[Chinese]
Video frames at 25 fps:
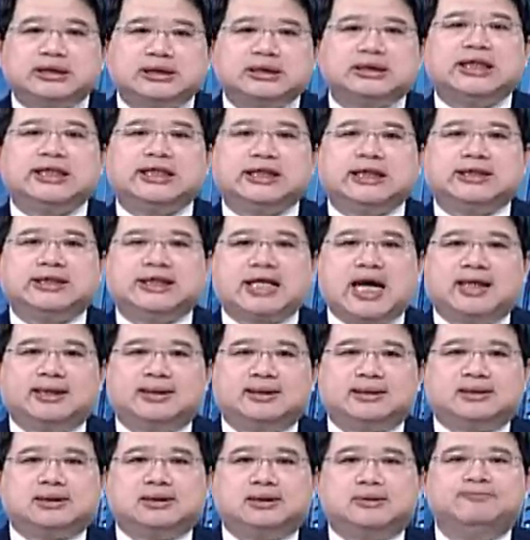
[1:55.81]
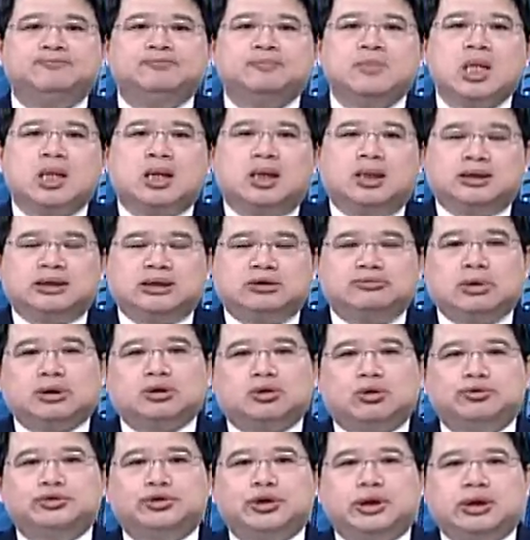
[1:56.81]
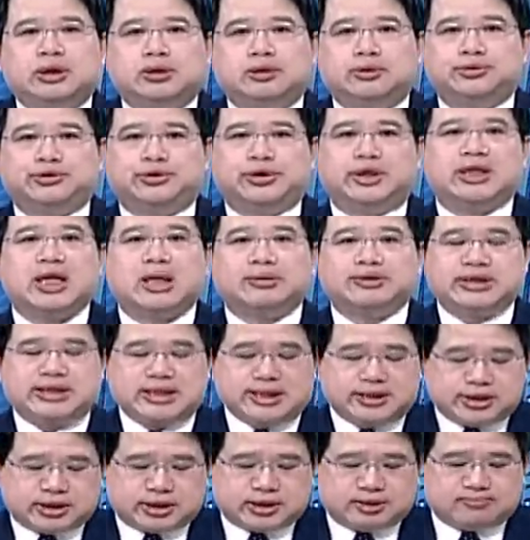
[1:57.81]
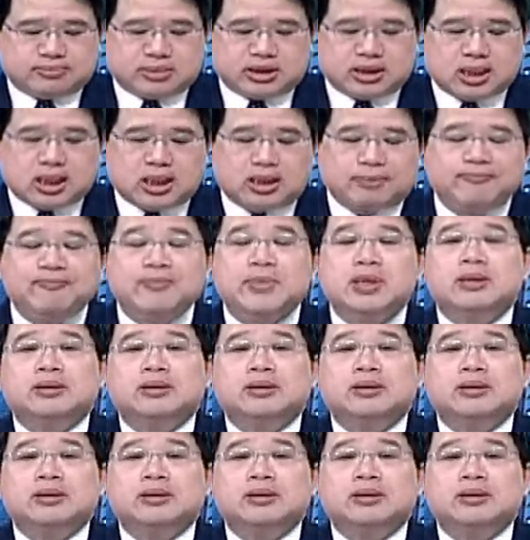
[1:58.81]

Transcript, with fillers: 这一个讲示，呃，希望同学能够学到些什么哈？